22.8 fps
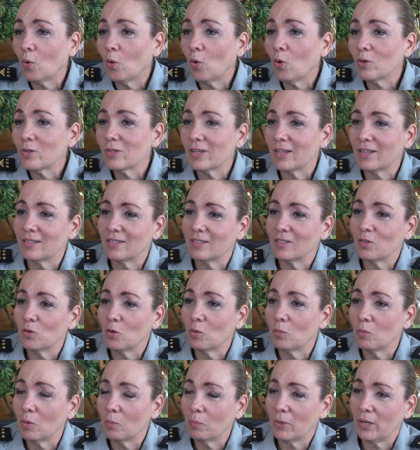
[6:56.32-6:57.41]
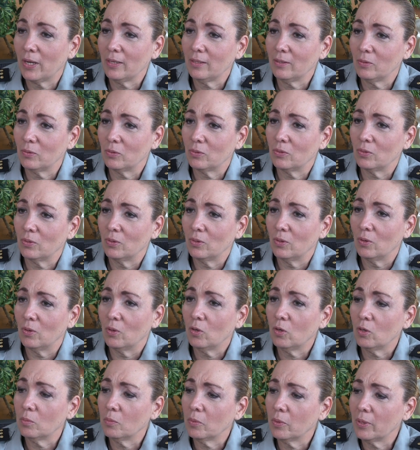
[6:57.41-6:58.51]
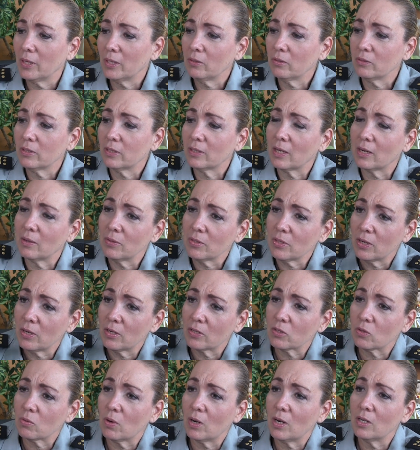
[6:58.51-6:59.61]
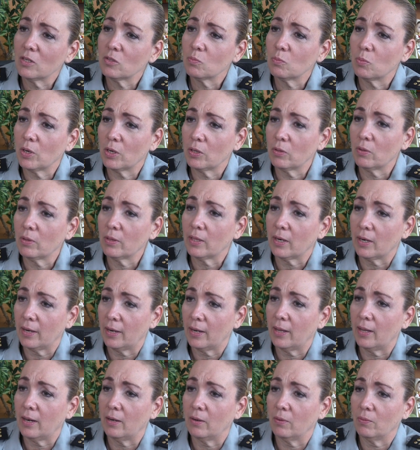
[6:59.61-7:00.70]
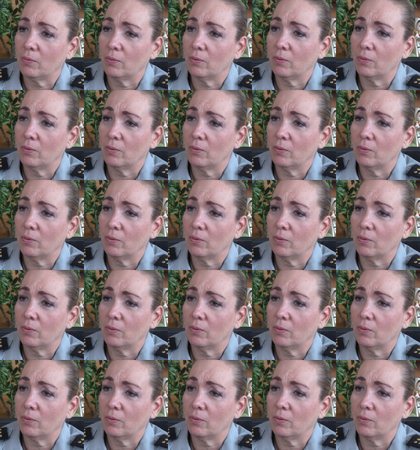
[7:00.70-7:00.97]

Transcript: cosas, como objetos, como objetos a través de los cuales puedo atraer algo.